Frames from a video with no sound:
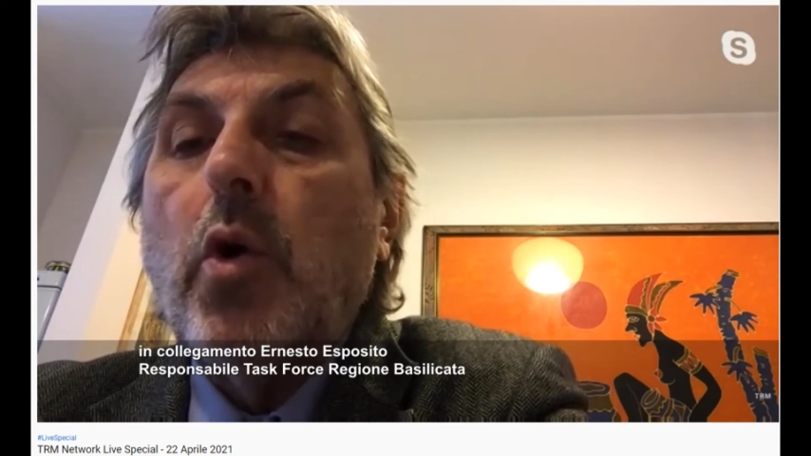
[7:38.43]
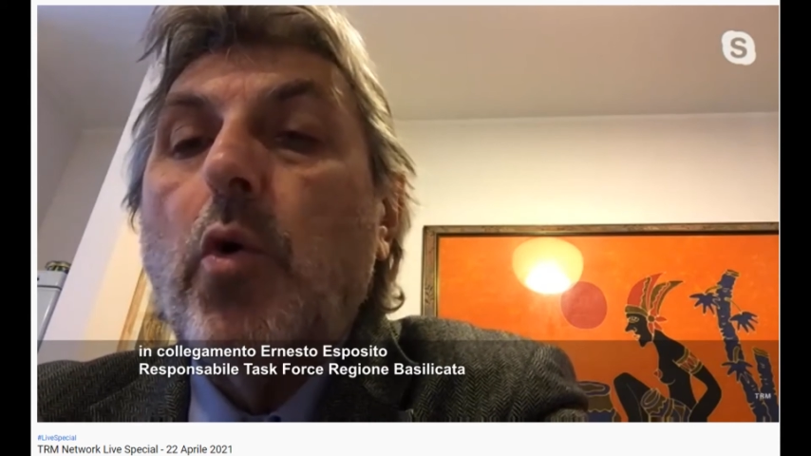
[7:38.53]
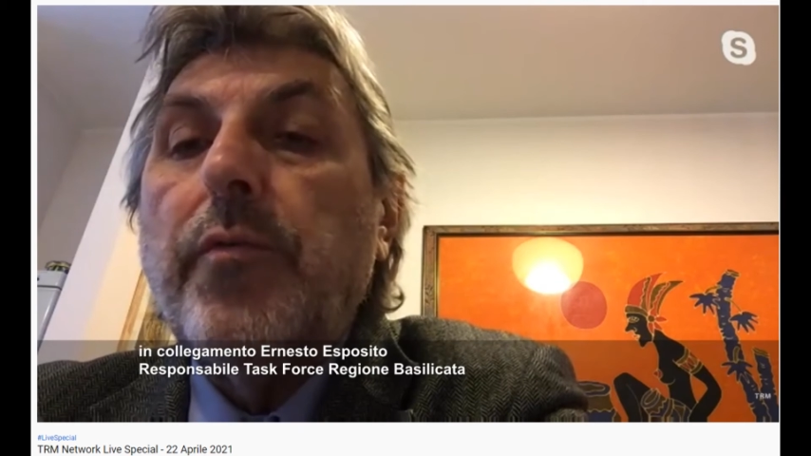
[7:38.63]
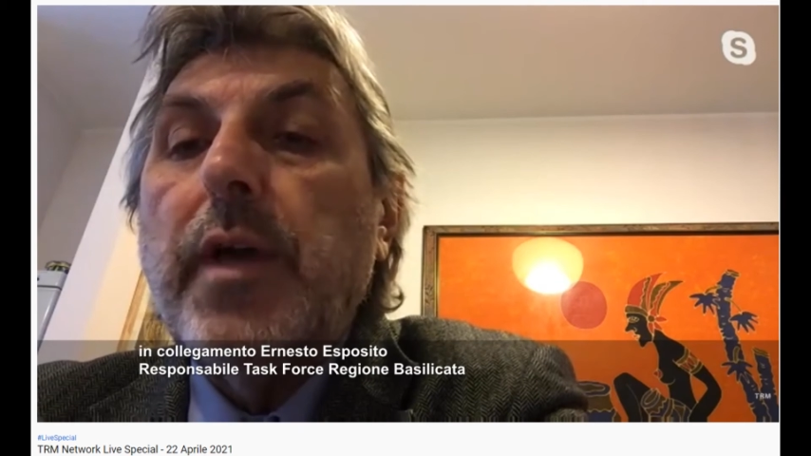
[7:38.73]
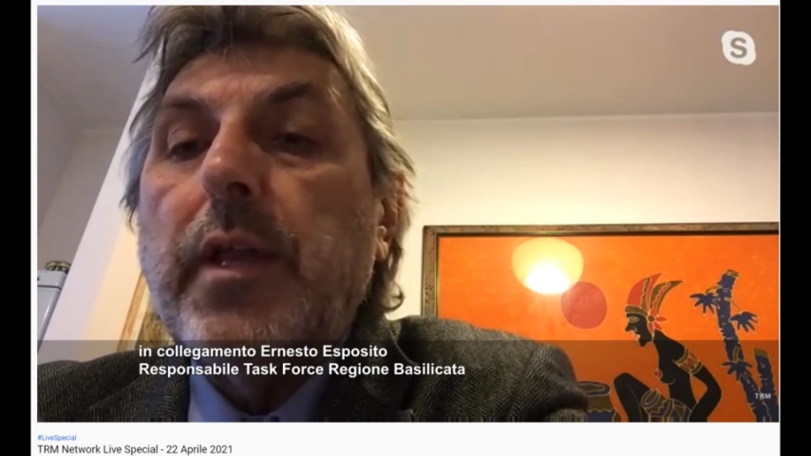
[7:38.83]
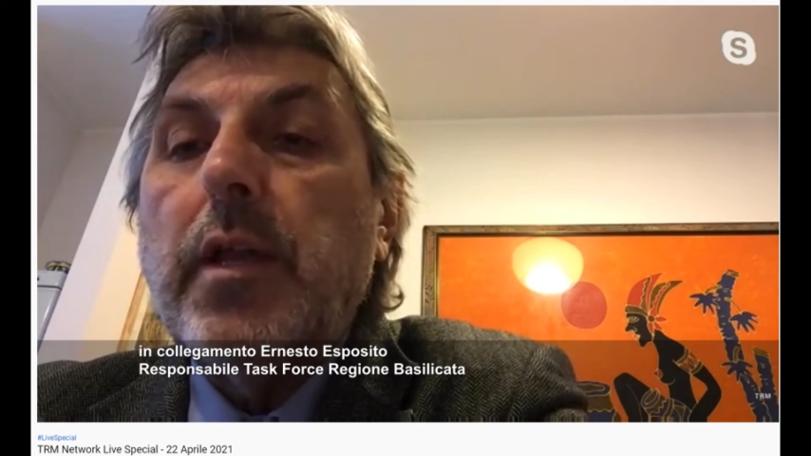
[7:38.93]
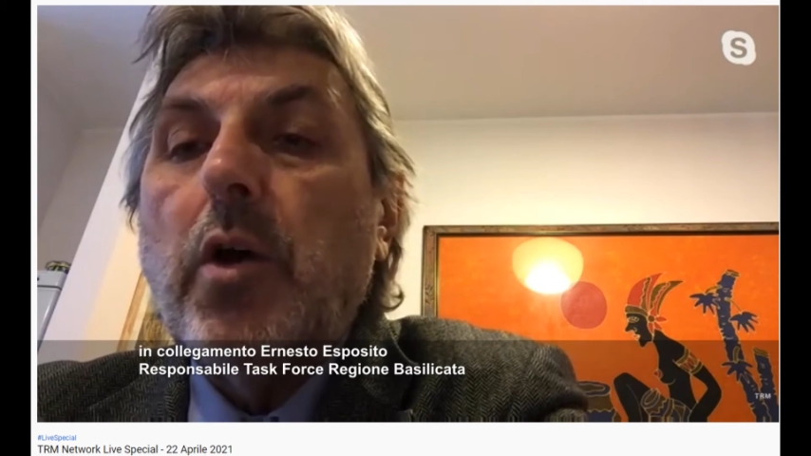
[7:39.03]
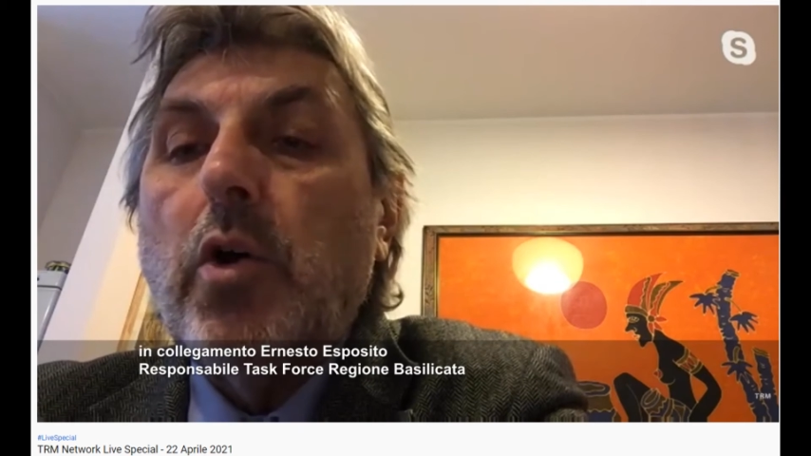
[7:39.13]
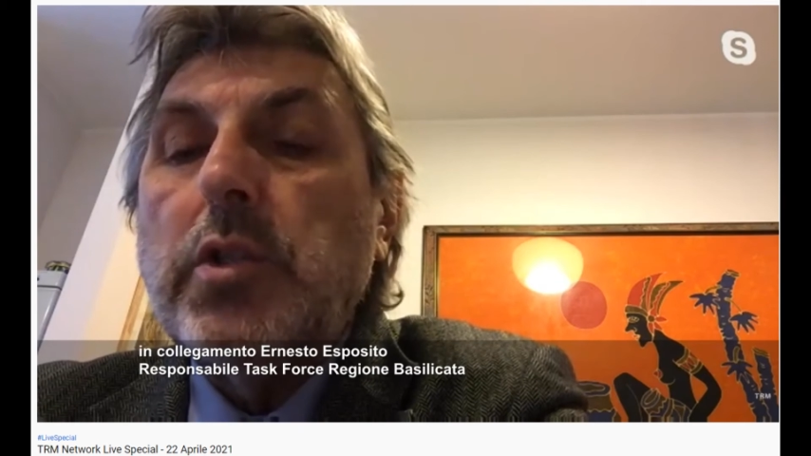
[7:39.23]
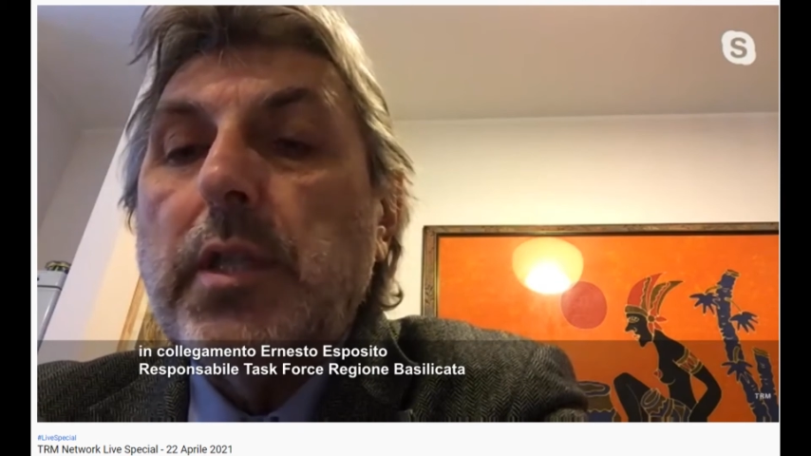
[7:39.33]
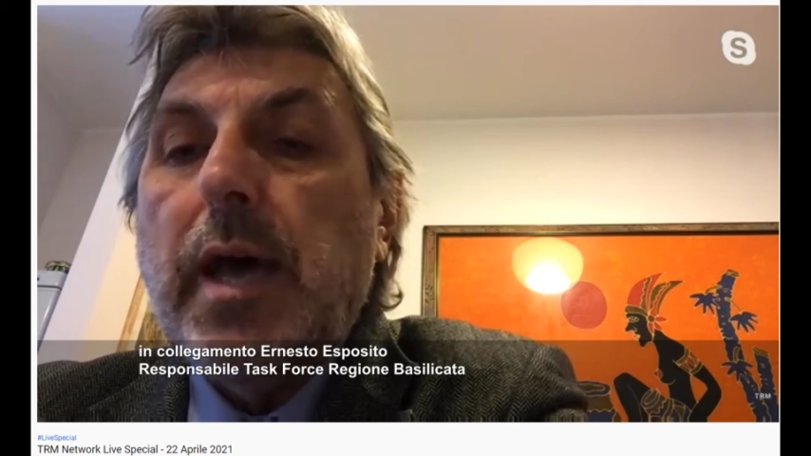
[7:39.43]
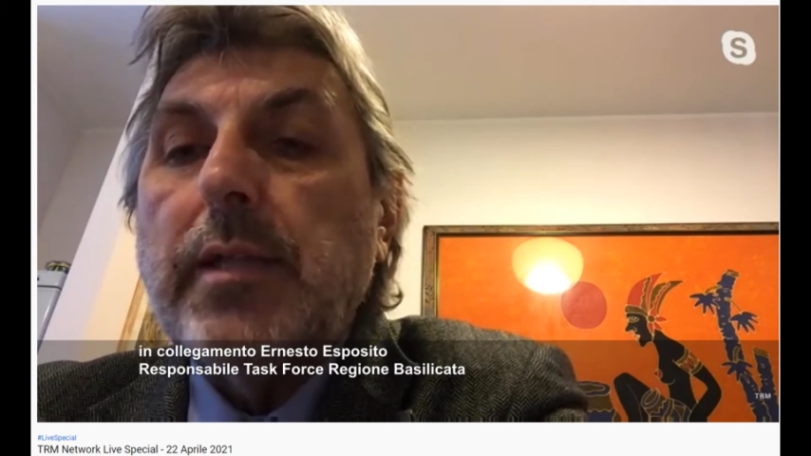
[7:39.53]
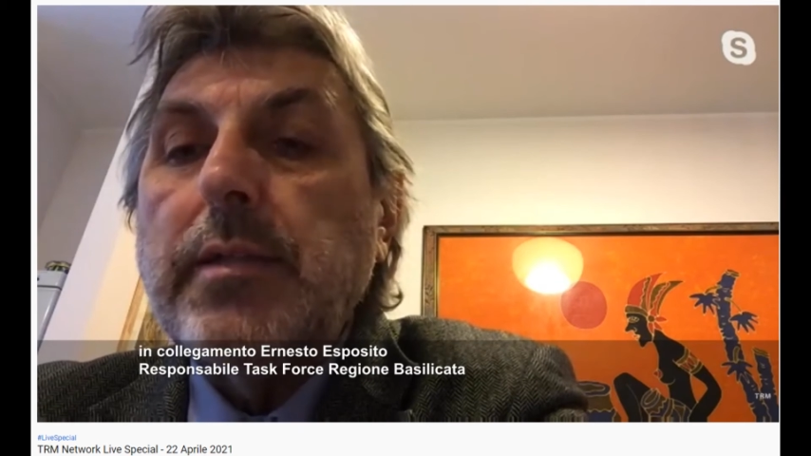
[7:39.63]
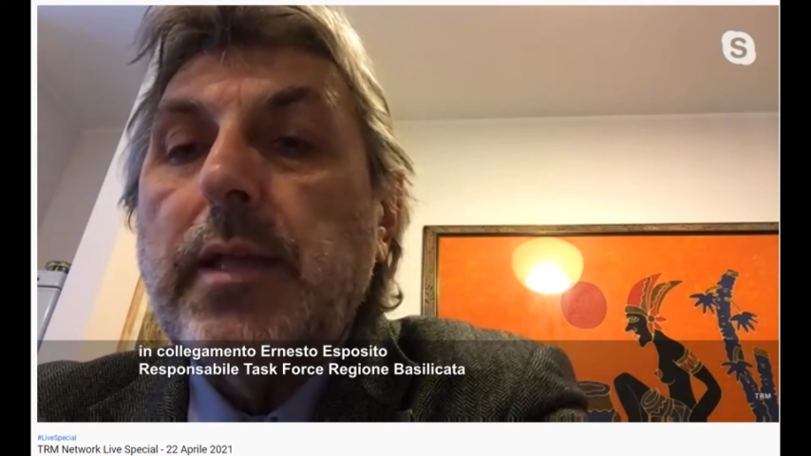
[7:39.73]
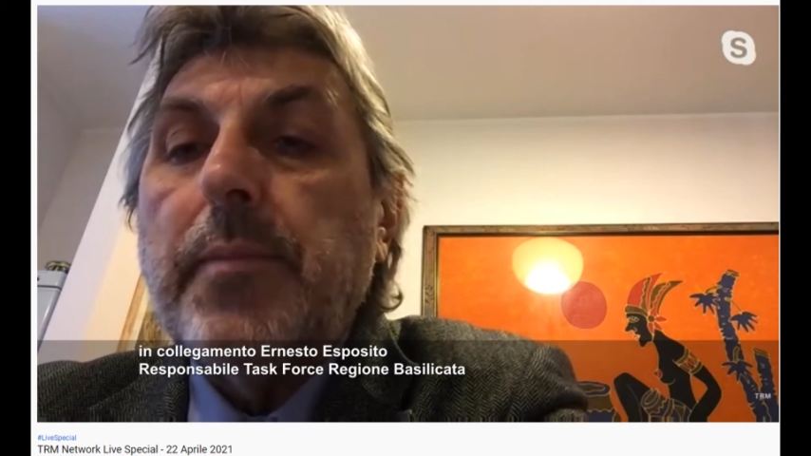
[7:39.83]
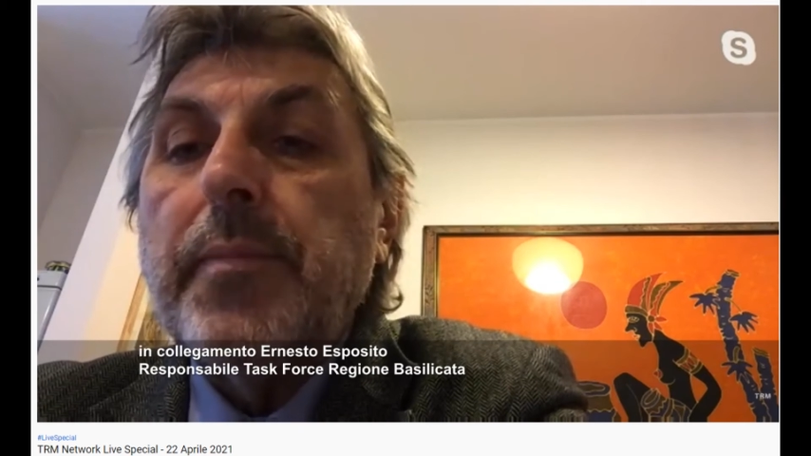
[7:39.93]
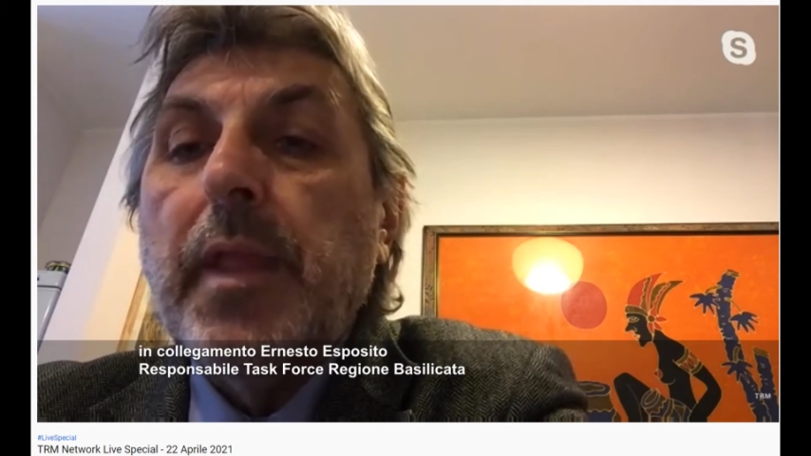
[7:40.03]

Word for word: over 80.